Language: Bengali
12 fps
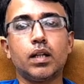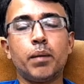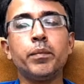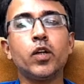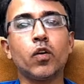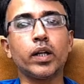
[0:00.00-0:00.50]

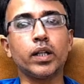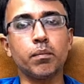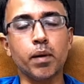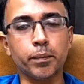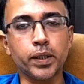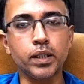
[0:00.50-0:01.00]
আমি কয়েকটা
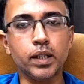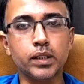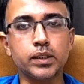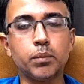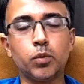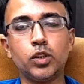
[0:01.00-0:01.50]
ব্যাপার নিয়ে
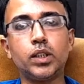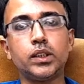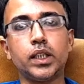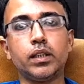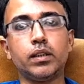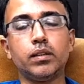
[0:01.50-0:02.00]
আজকে বলতে
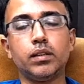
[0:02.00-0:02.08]
চাই